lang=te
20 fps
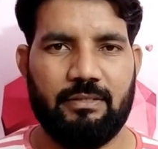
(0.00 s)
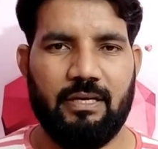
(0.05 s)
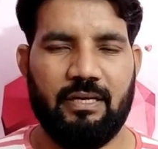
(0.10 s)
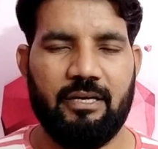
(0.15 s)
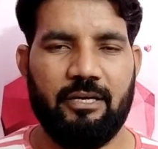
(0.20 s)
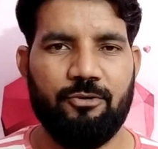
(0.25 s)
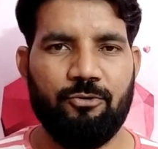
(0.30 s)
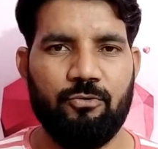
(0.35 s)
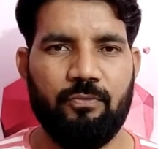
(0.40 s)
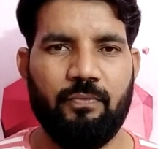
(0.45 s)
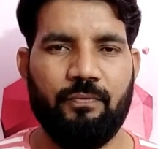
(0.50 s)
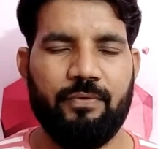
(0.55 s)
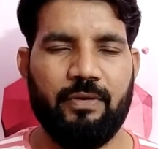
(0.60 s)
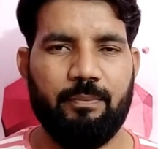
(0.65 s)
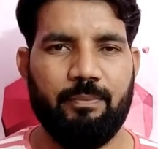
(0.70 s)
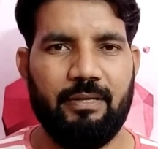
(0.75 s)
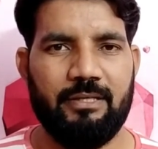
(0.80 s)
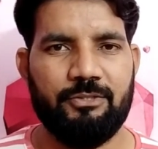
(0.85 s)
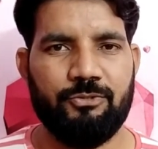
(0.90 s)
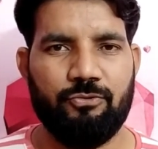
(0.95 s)
అంటే టూ ఫిఫ్టీ
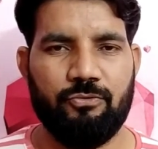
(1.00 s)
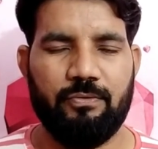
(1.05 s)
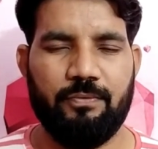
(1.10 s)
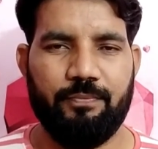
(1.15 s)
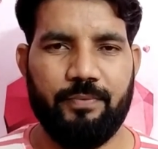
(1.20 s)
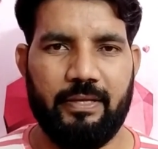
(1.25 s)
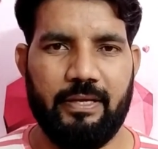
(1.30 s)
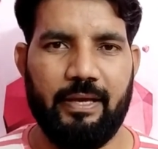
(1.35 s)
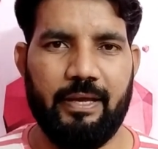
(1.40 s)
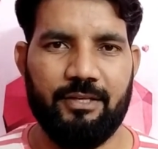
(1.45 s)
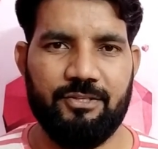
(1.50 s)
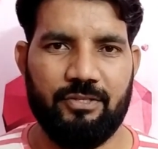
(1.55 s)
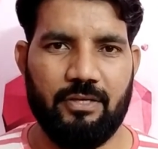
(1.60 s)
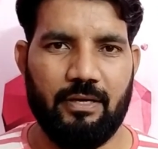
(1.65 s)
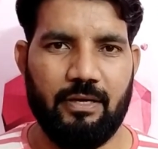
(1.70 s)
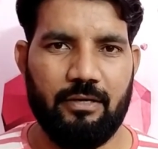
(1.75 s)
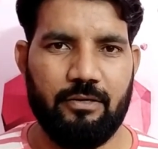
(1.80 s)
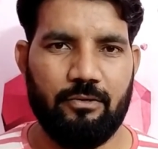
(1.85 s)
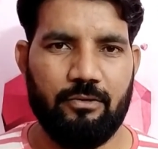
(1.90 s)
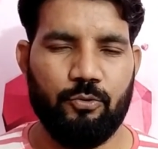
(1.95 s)
ప్లస్ టూ ఫిఫ్టీ ఈచ్
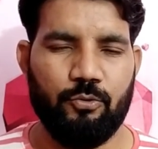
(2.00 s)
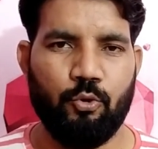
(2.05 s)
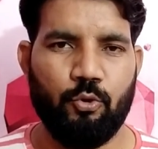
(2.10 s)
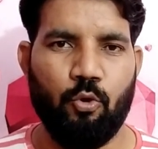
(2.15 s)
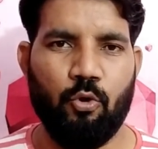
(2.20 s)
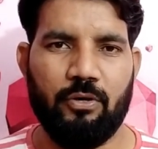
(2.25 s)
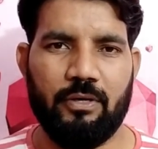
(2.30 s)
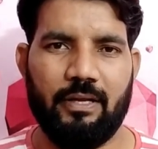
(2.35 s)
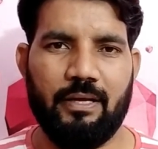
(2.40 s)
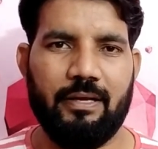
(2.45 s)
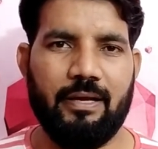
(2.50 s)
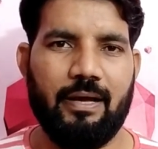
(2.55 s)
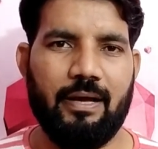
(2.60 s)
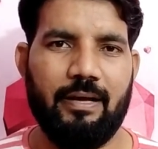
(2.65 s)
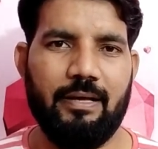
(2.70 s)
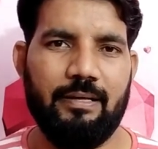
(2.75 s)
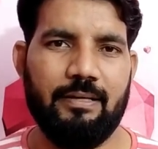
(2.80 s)
అన్నట్టు టోటల్గా